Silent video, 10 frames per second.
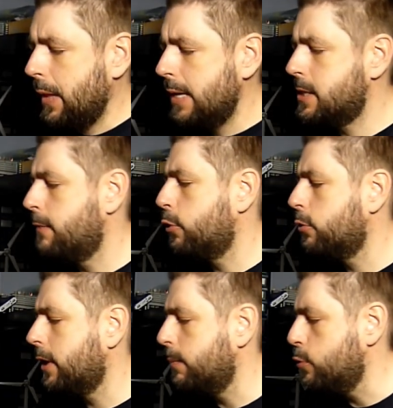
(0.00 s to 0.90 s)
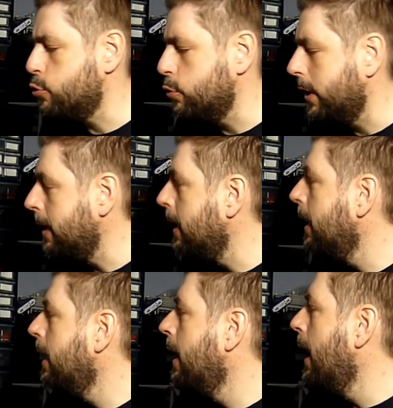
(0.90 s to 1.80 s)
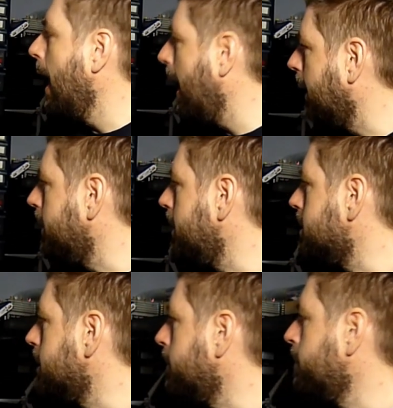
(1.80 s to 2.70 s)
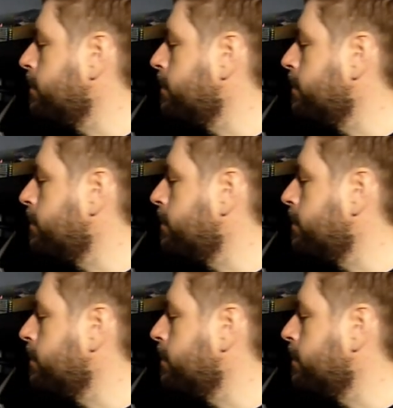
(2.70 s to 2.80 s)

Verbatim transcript: ça va tout être mesuré en DC.